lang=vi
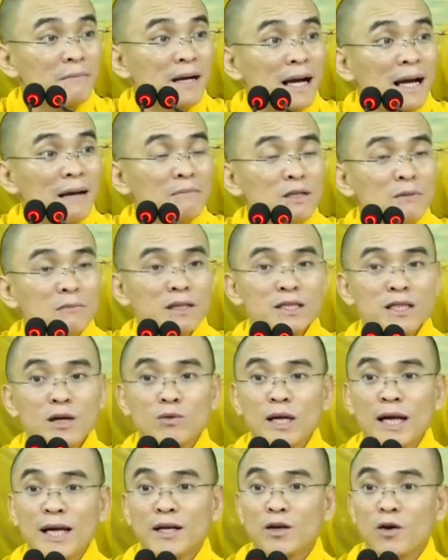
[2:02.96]
cảm nhưng mà
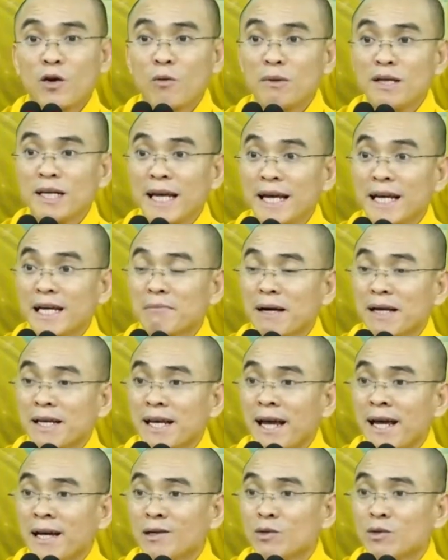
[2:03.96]
sau này cổ mới nghe cái bài
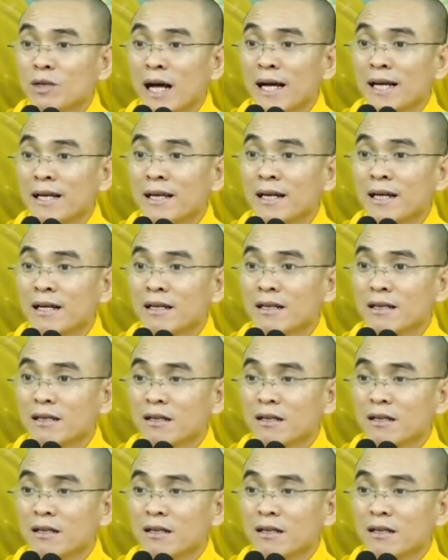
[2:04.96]
giảng của thầy á